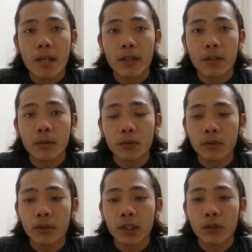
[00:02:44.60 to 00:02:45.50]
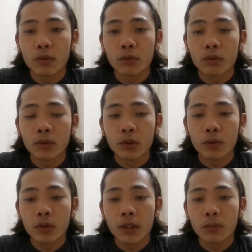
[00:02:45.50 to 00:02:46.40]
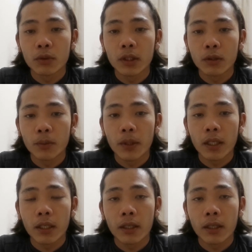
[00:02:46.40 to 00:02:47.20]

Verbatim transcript: yan yung, yan yung susi mo dito para